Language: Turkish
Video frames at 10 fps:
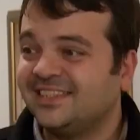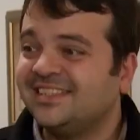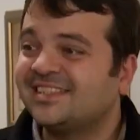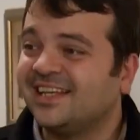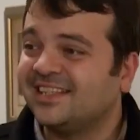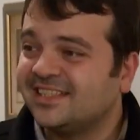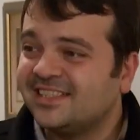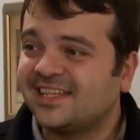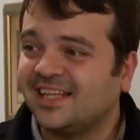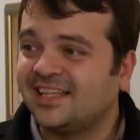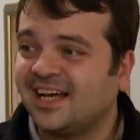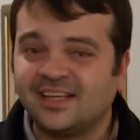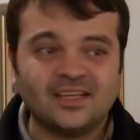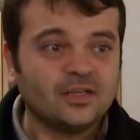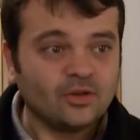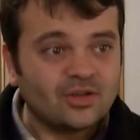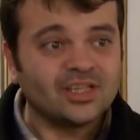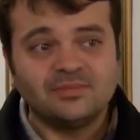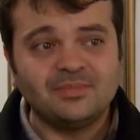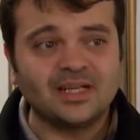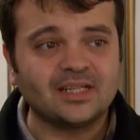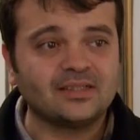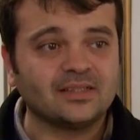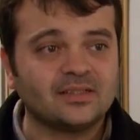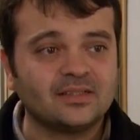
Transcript: İnşallah, inşallah. O kadın mı aradı?